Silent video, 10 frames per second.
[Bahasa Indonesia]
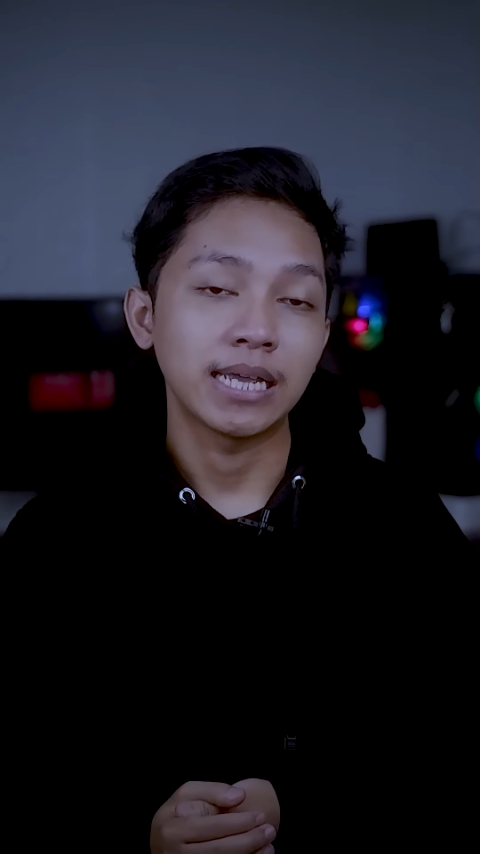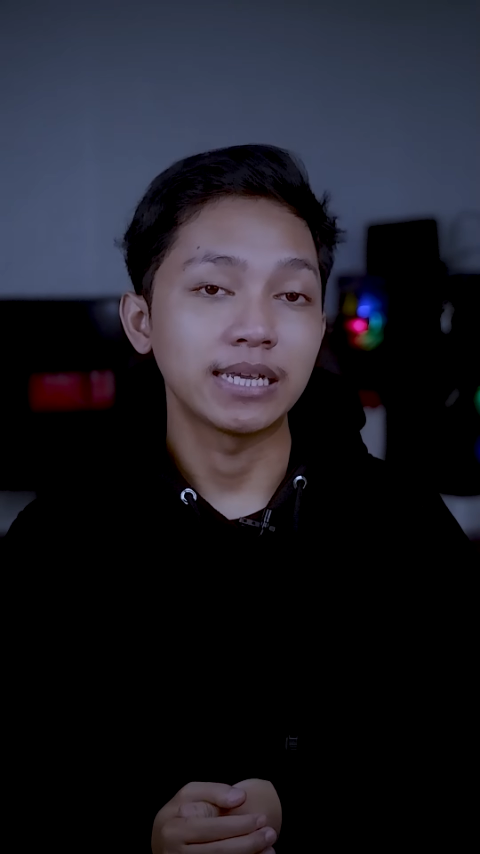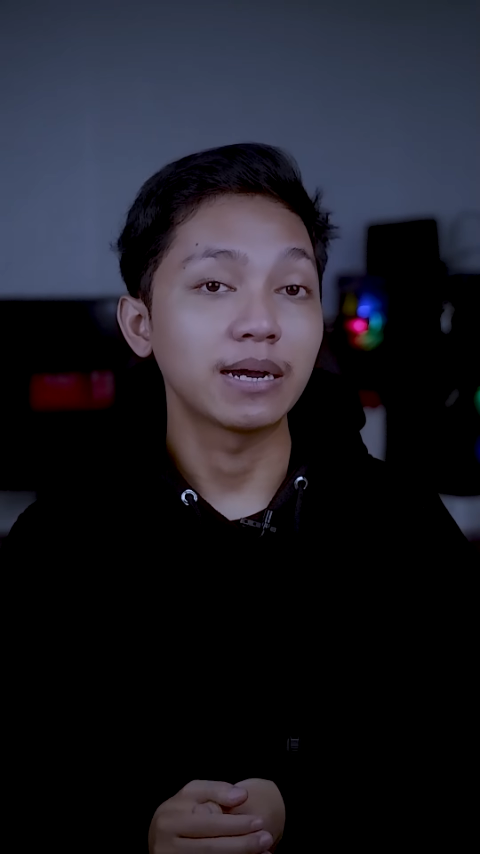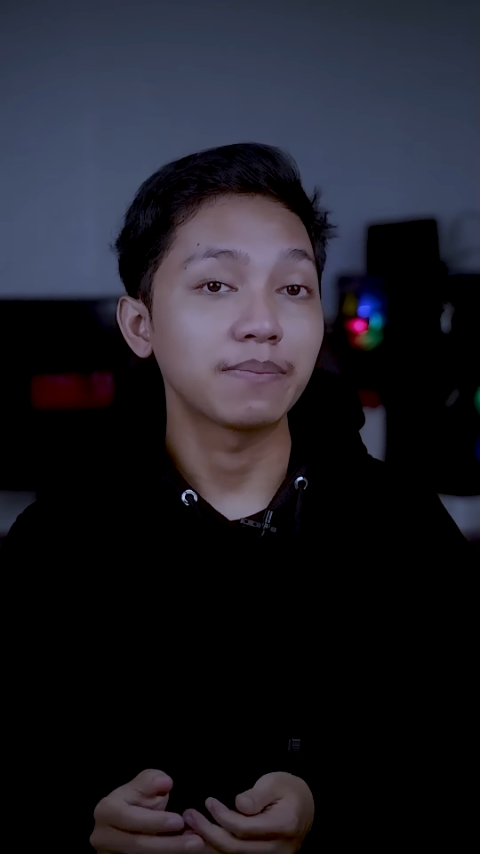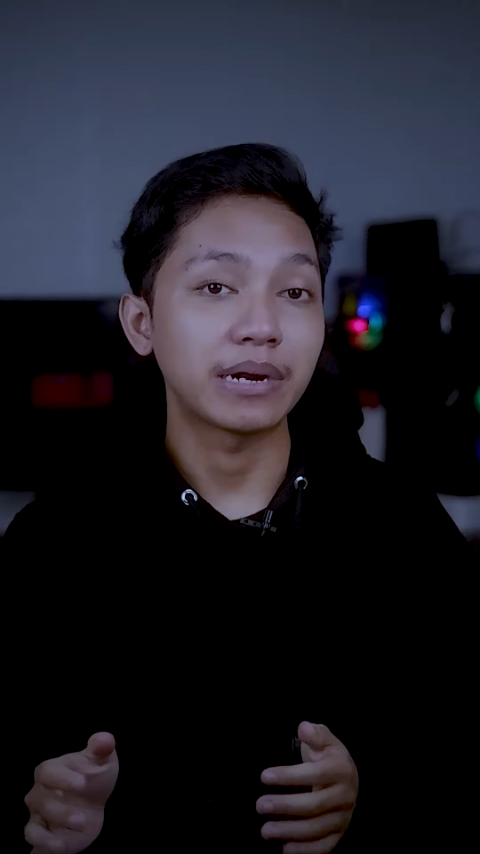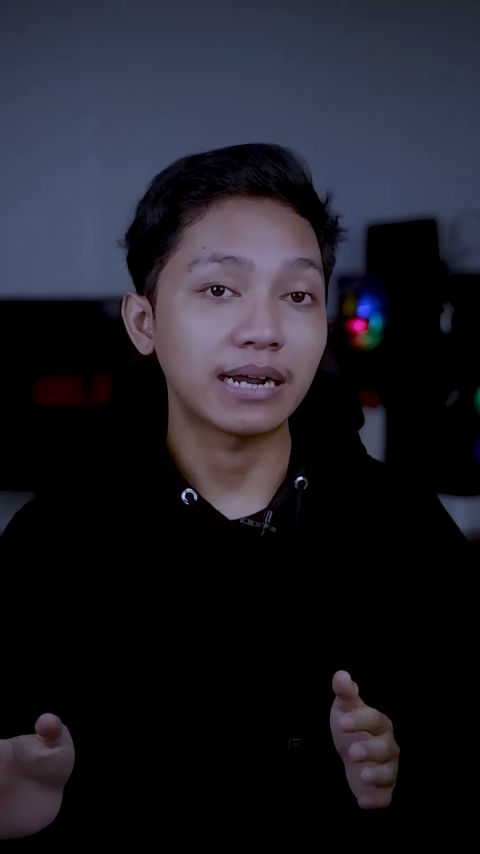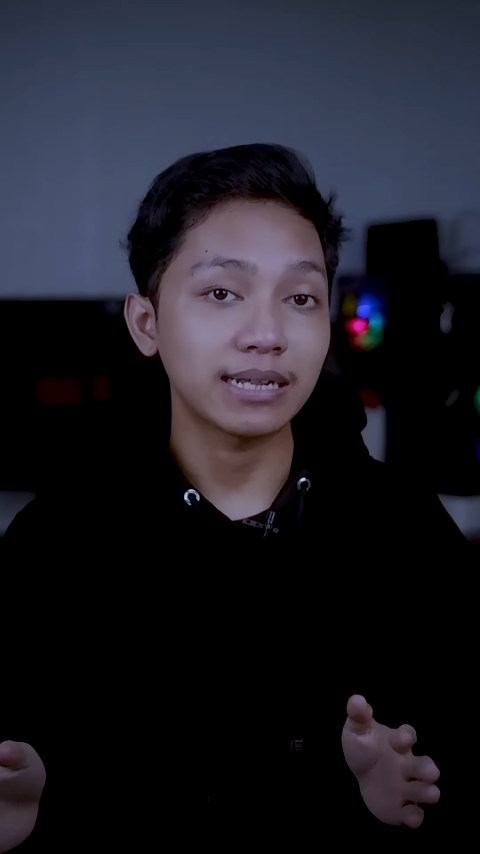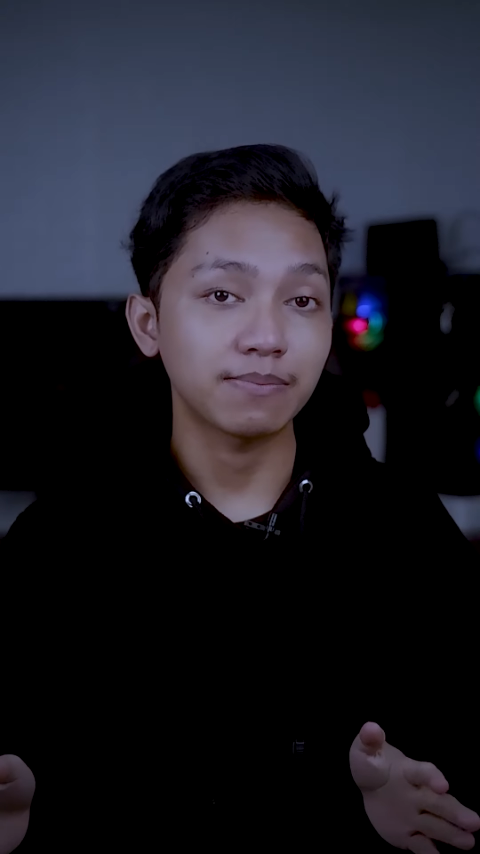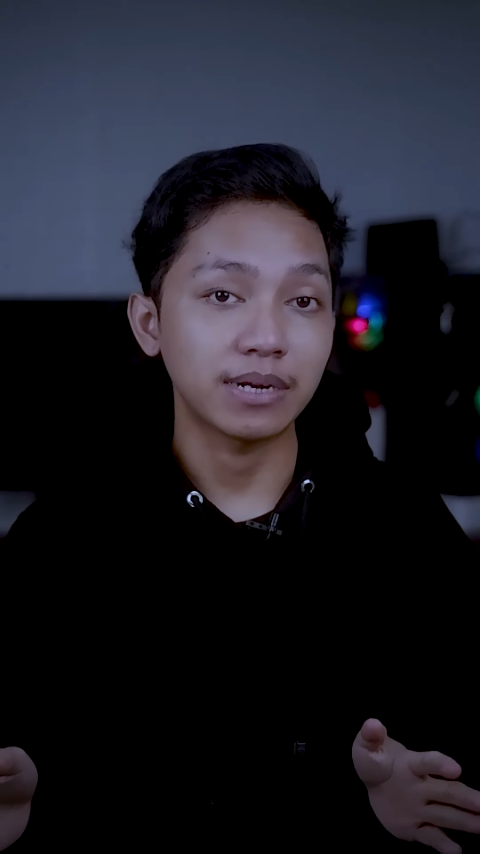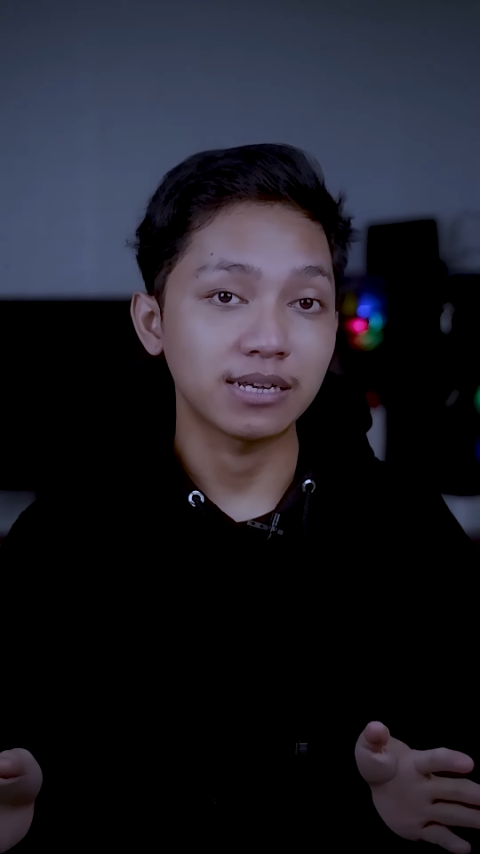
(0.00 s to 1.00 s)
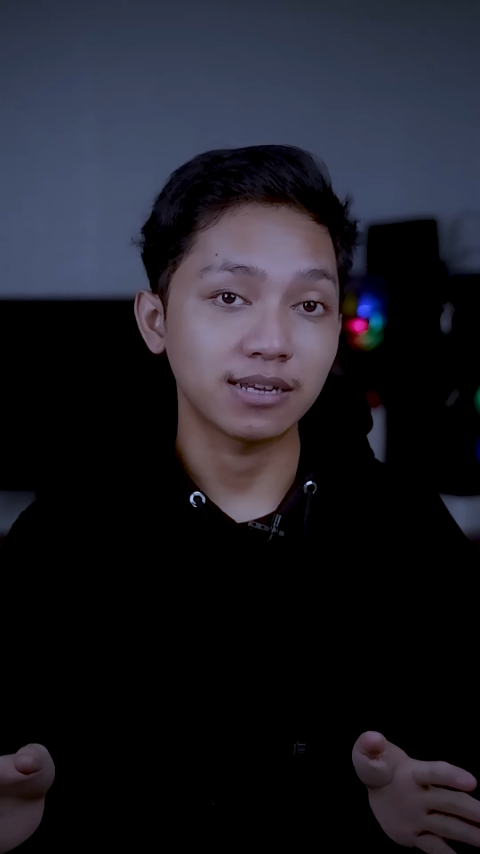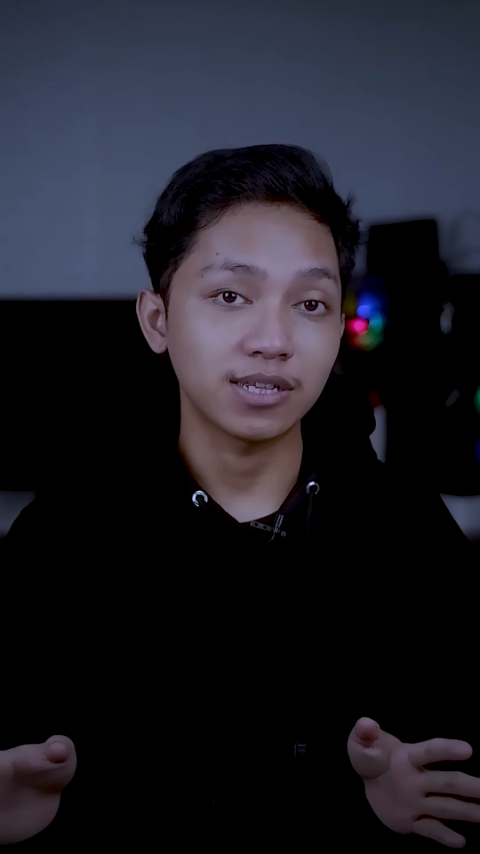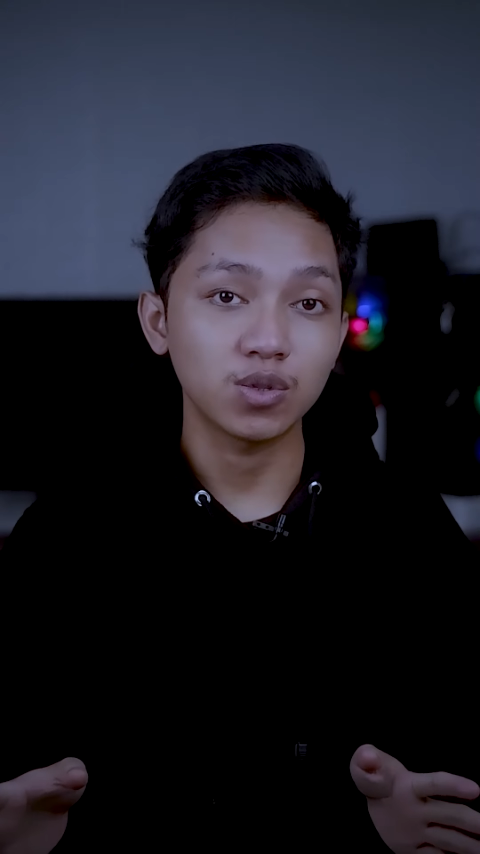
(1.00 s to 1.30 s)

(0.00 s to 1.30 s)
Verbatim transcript: yang berangkat pada saat